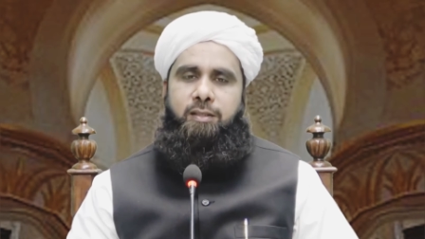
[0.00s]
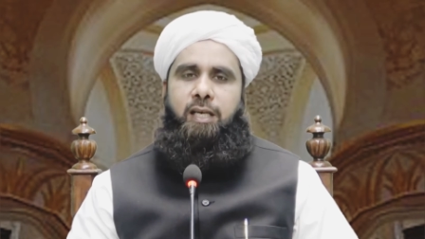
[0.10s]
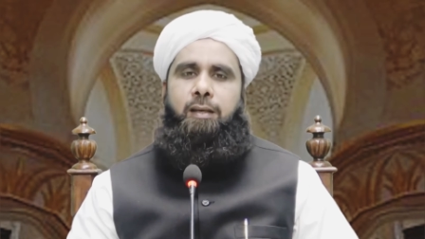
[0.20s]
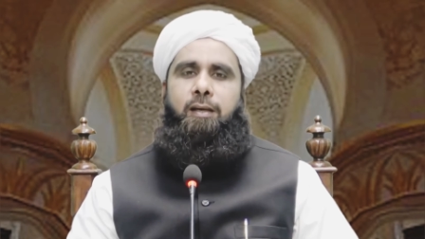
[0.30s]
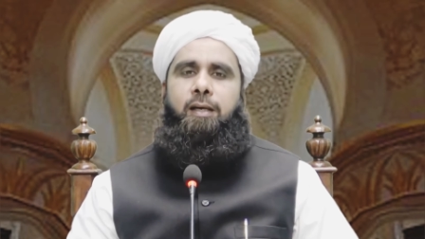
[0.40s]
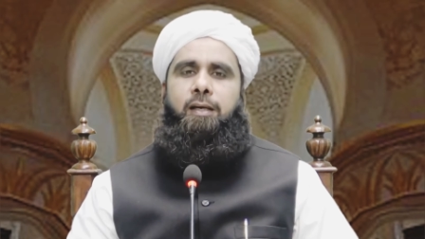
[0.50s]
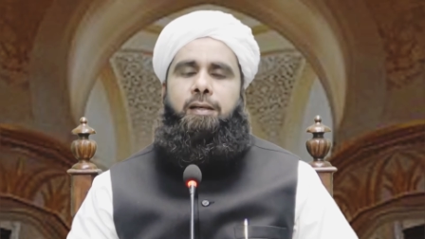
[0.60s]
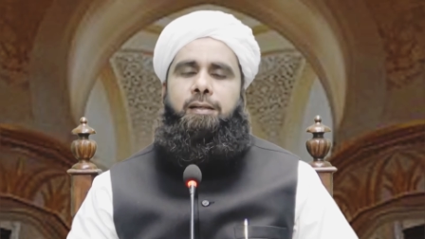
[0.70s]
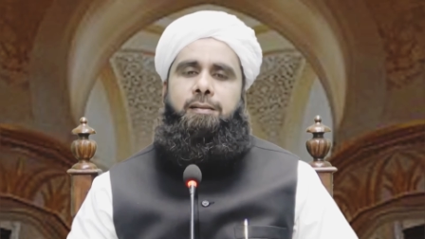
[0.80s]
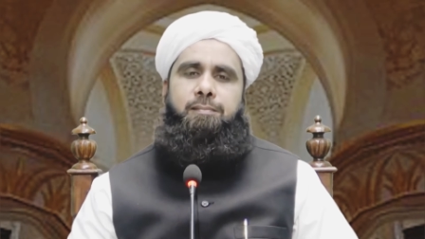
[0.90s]

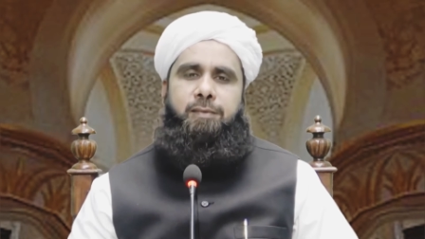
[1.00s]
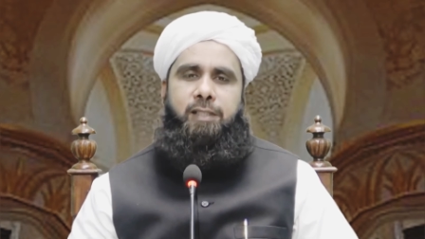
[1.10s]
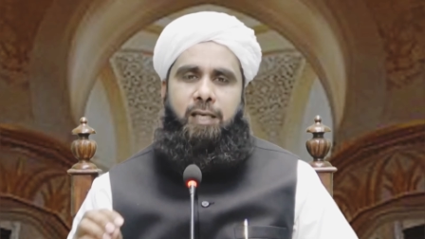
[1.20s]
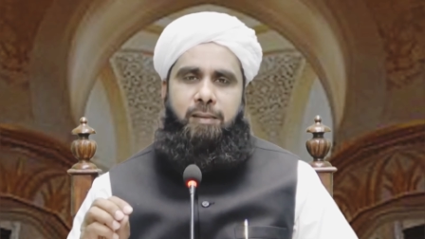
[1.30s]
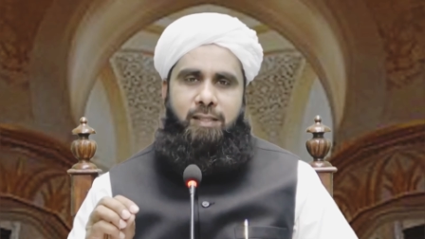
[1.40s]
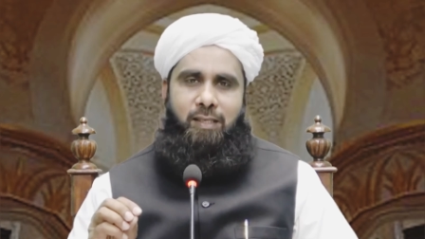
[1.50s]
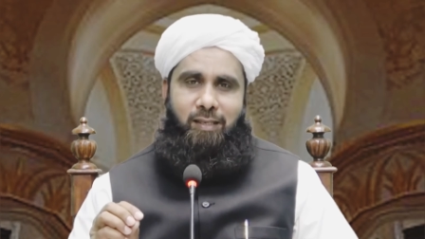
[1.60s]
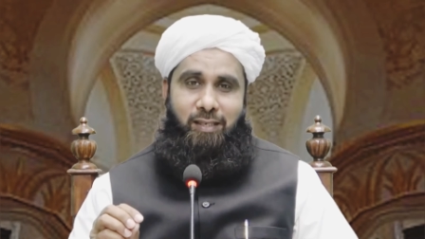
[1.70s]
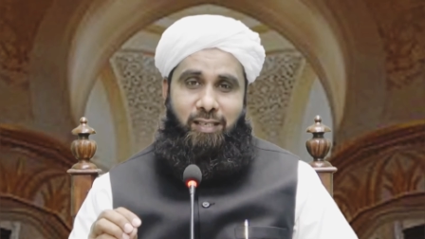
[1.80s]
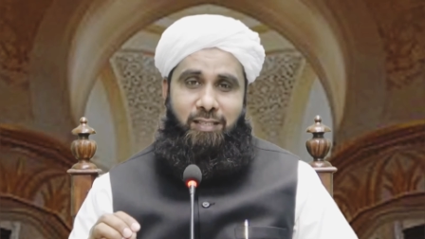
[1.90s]

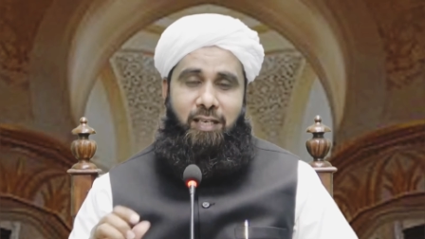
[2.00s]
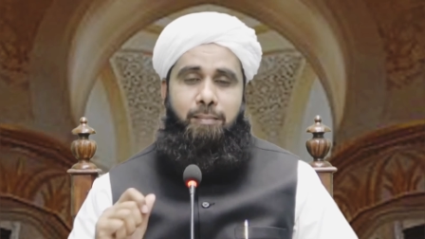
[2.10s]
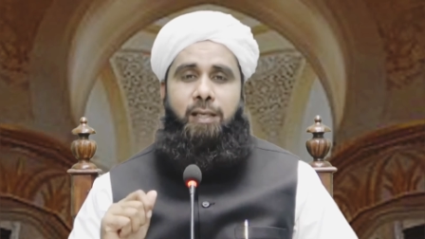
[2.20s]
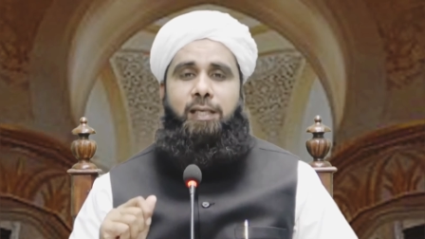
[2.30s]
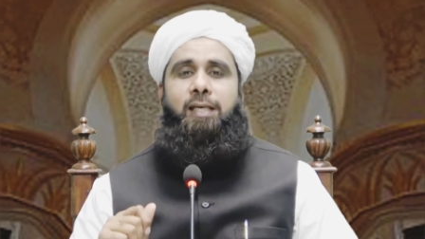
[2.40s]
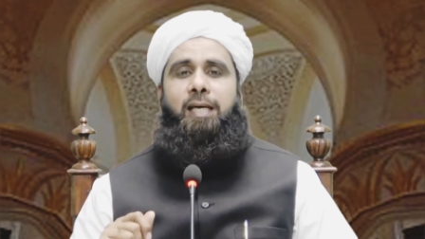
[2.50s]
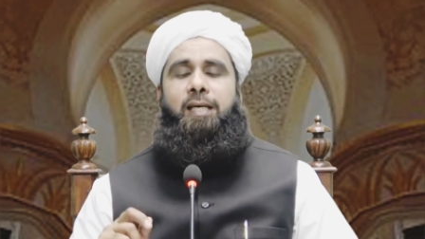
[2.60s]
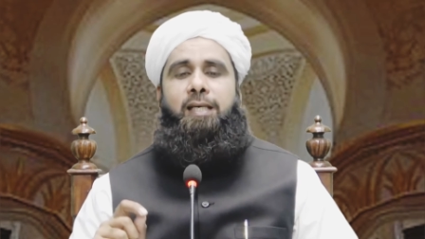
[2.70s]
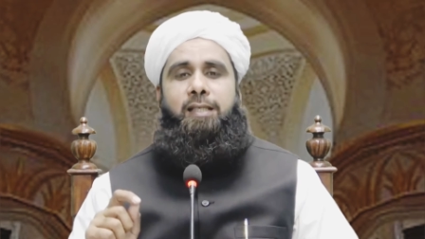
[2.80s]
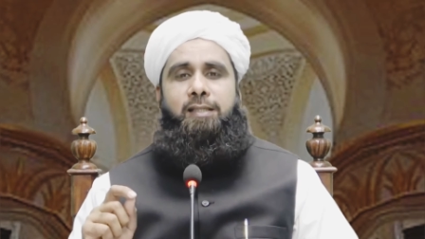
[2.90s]
साहिब निसाब नहीं है
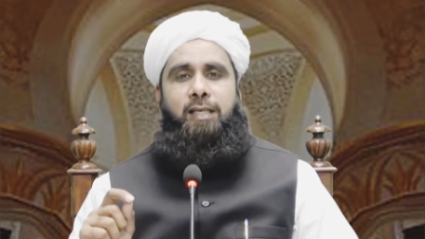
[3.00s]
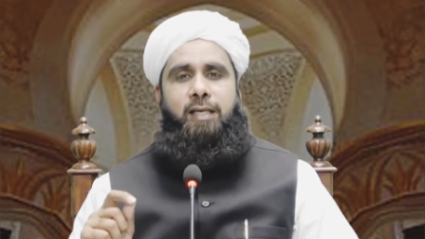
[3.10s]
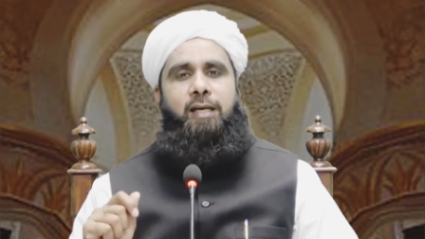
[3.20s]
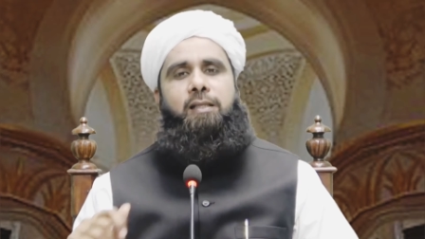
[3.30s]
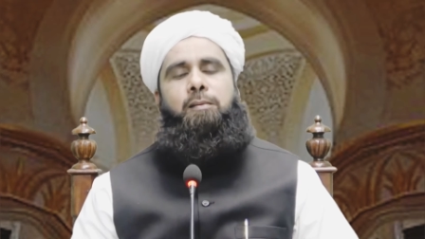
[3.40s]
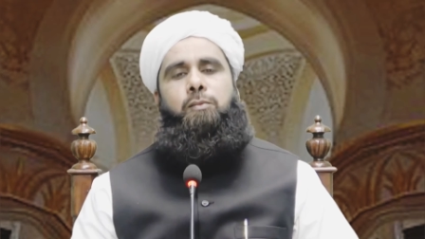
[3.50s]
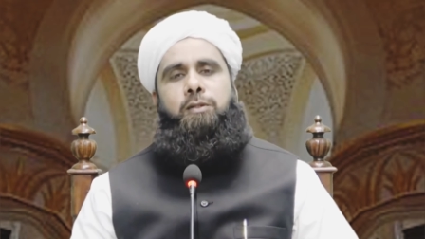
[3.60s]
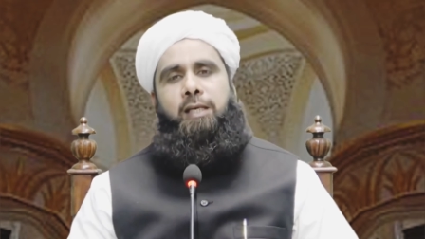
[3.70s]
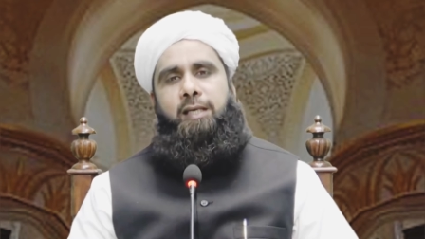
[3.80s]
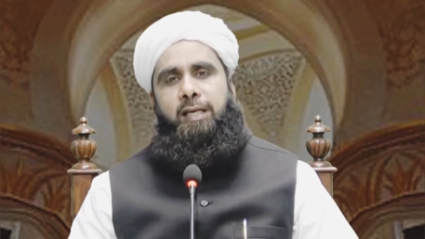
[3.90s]
ज़क़़त का
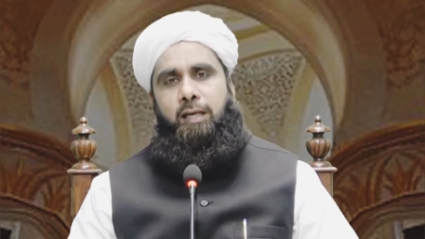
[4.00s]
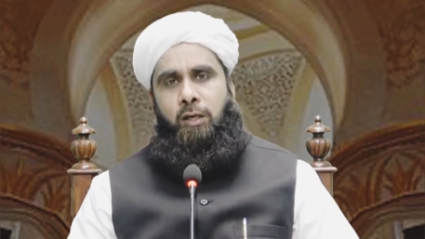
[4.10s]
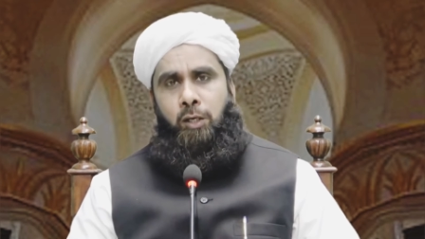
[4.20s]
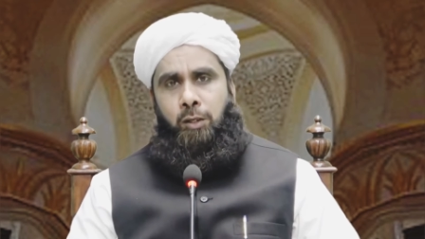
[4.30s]
मुस्तक है